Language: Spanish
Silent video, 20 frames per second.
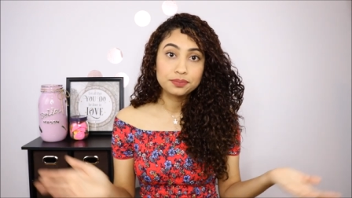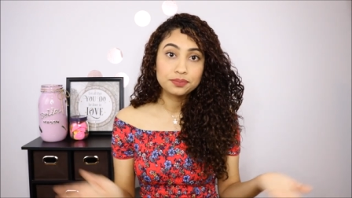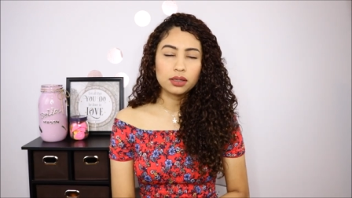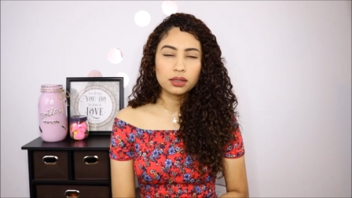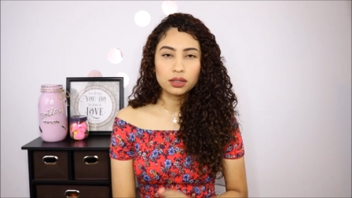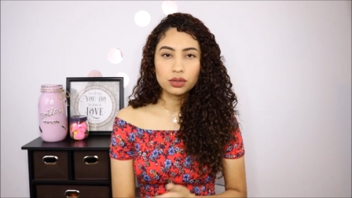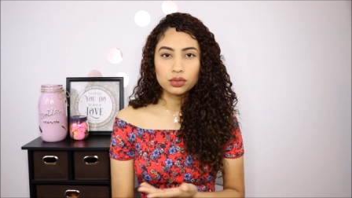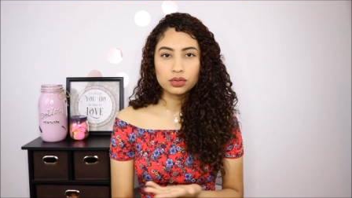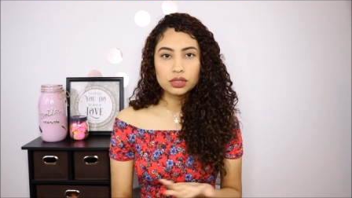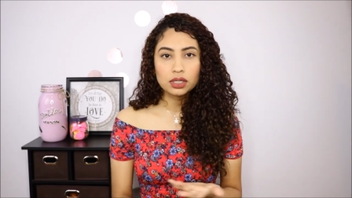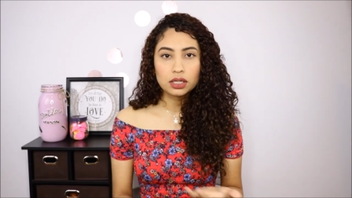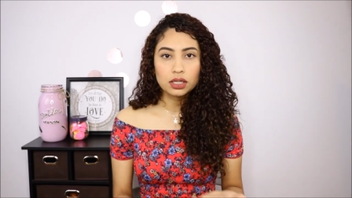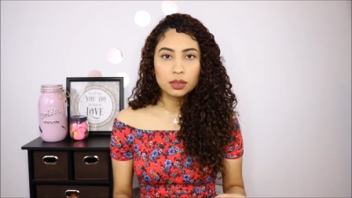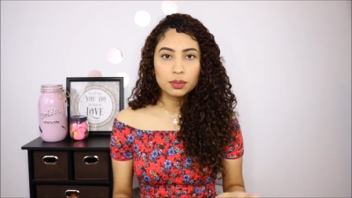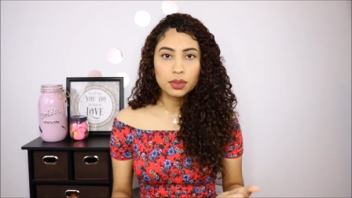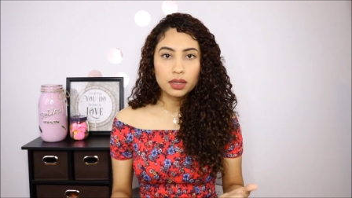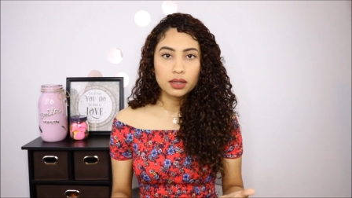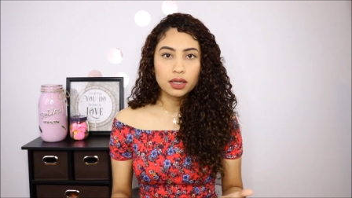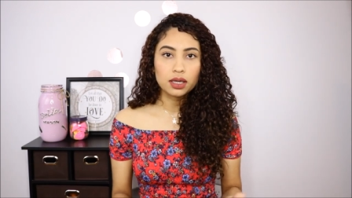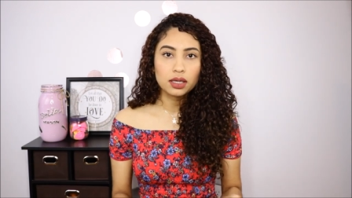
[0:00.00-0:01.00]
De no
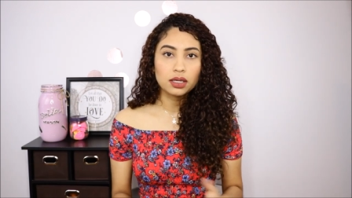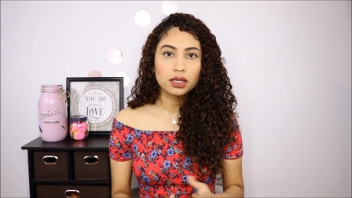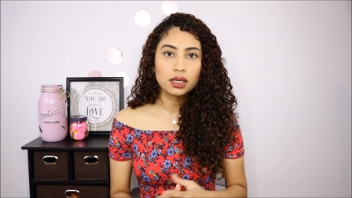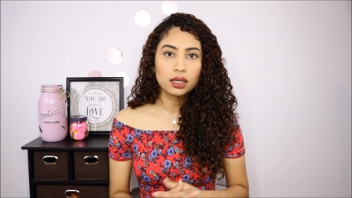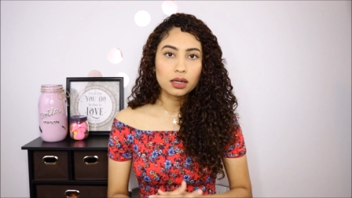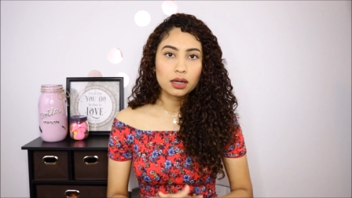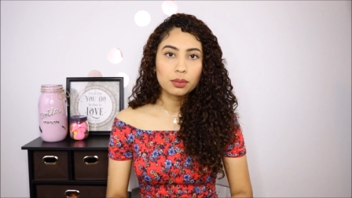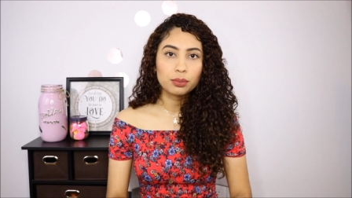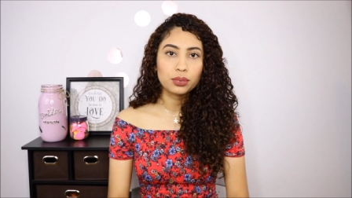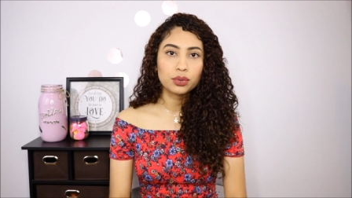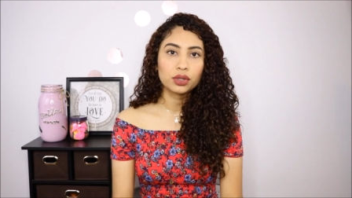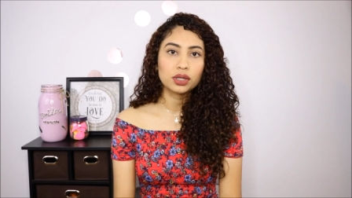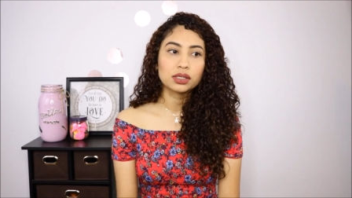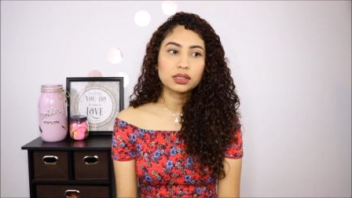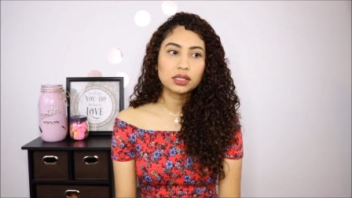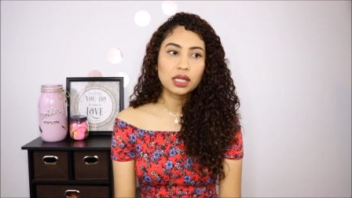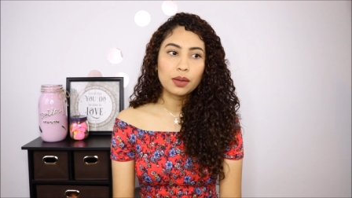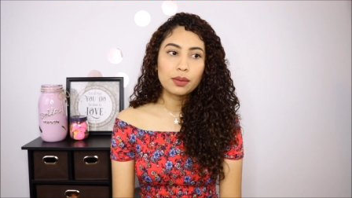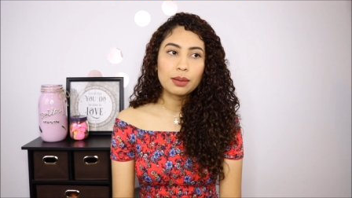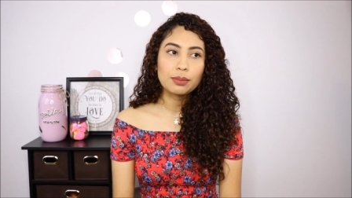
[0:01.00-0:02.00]
salirme de ahí era porque
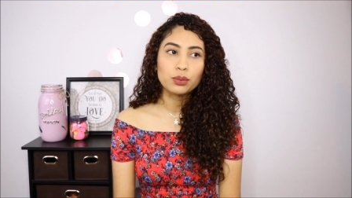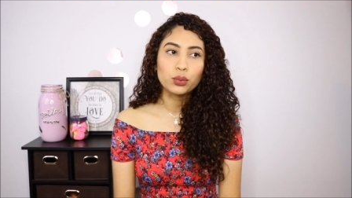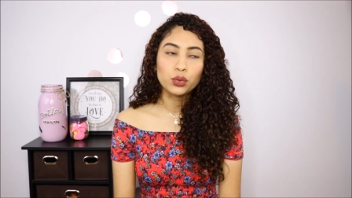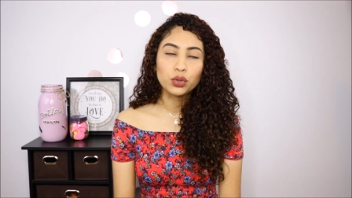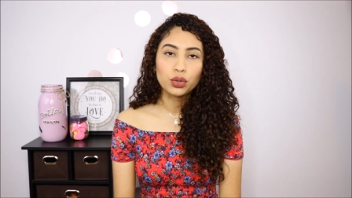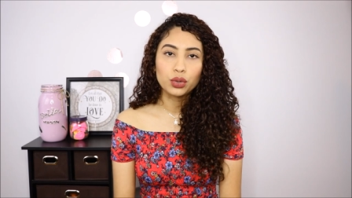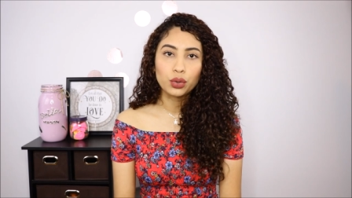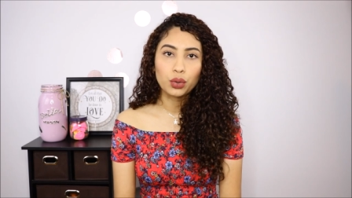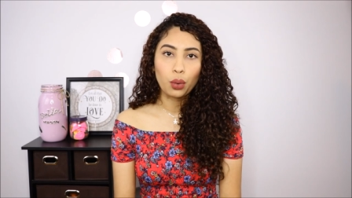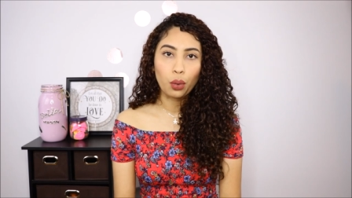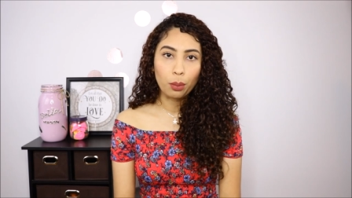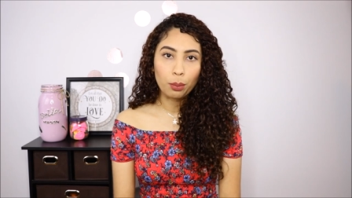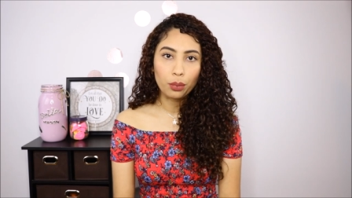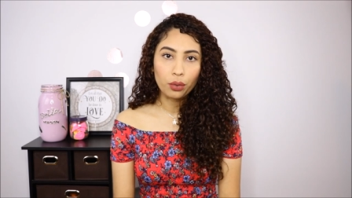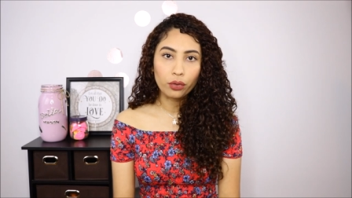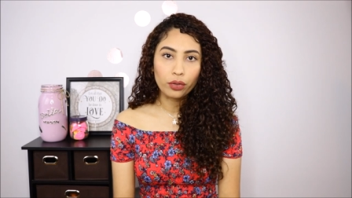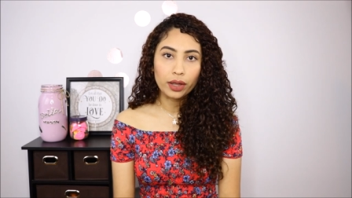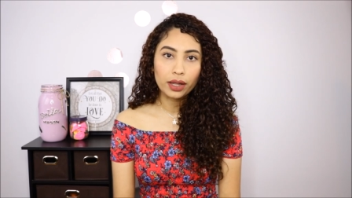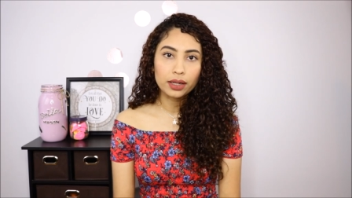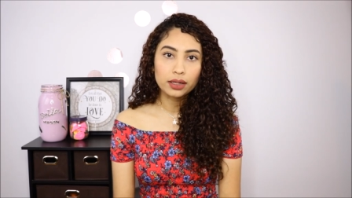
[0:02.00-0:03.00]
estaba muy
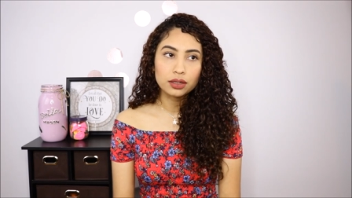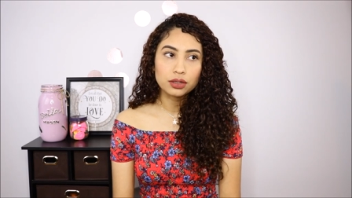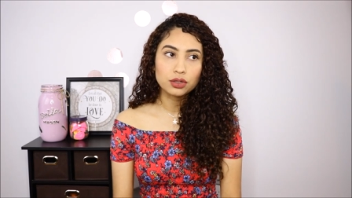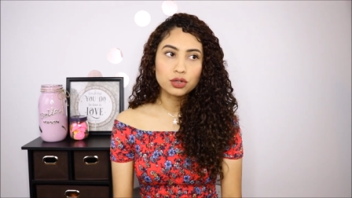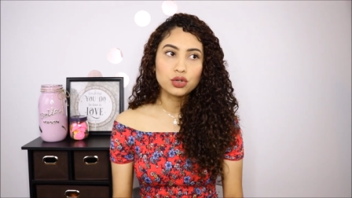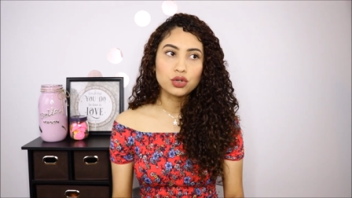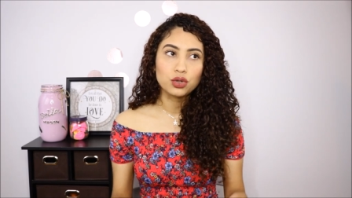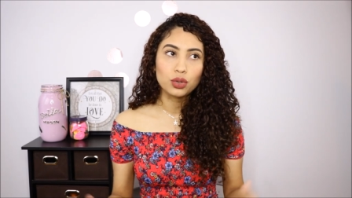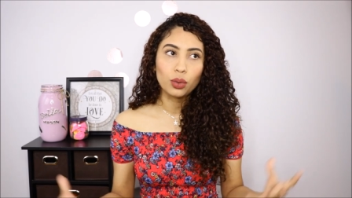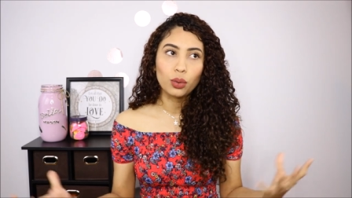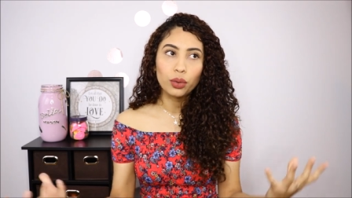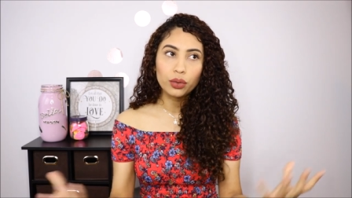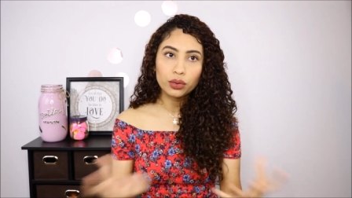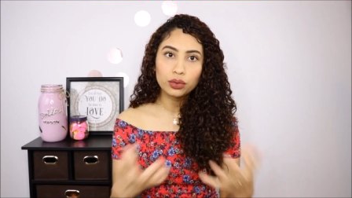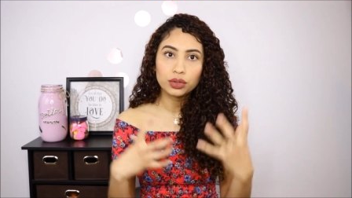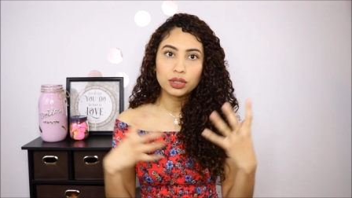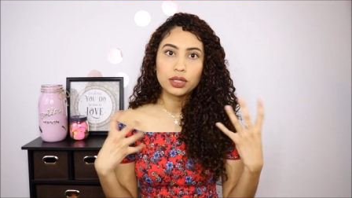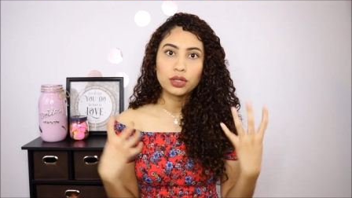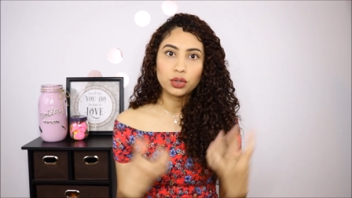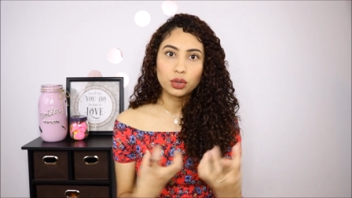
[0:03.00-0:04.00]
cómoda, no
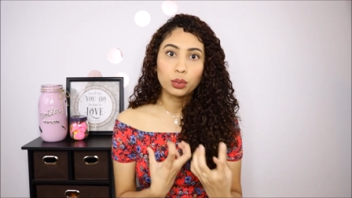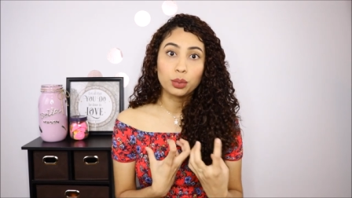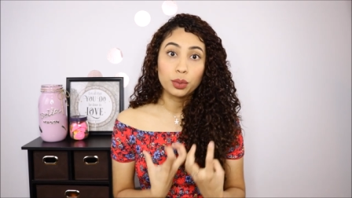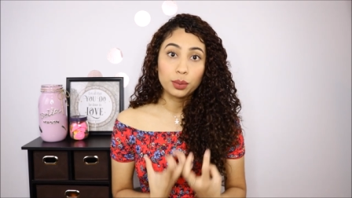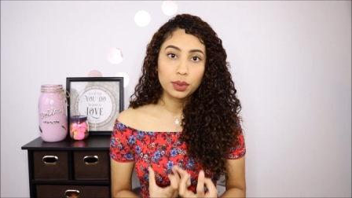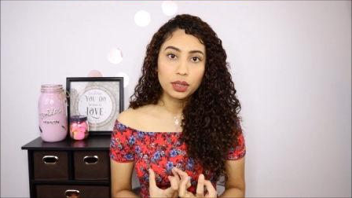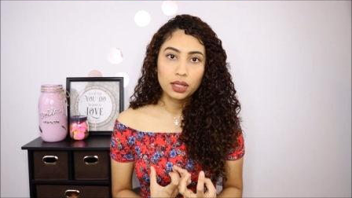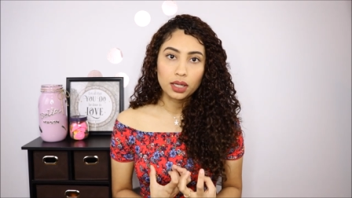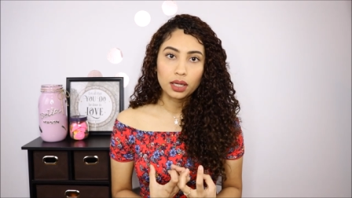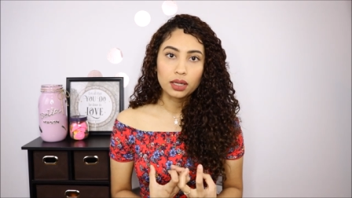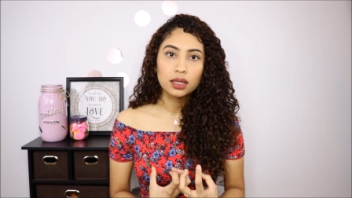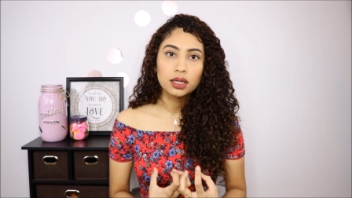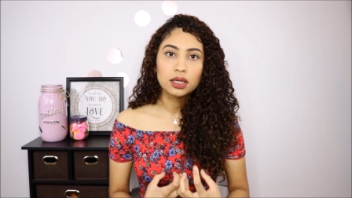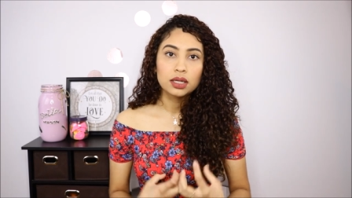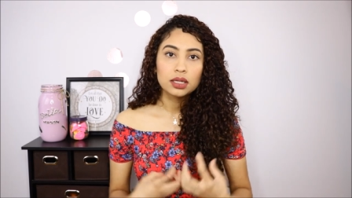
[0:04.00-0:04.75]
donde yo vivía,